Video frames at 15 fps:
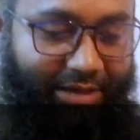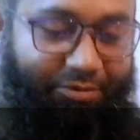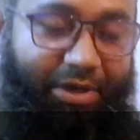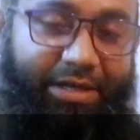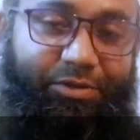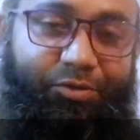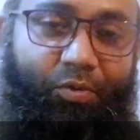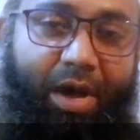তো
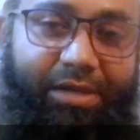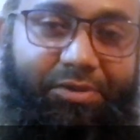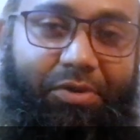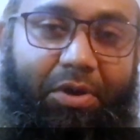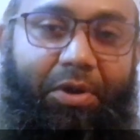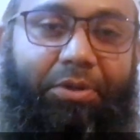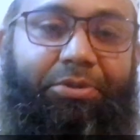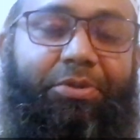এই সোয়ান
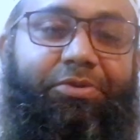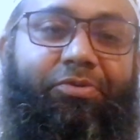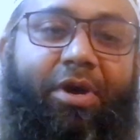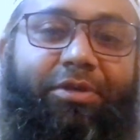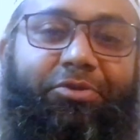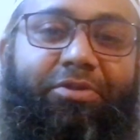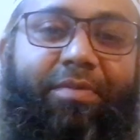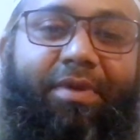সং অর্থ
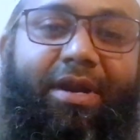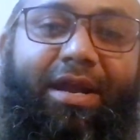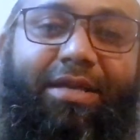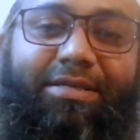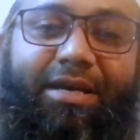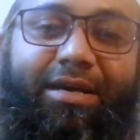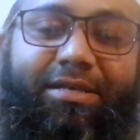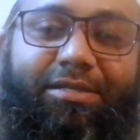সোয়ান যদি আমরা
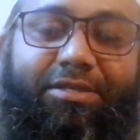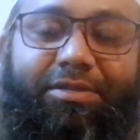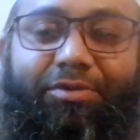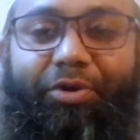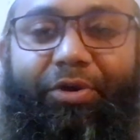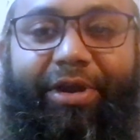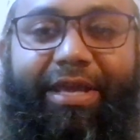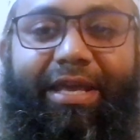রাজাহাস
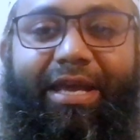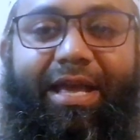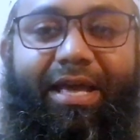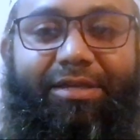ধরি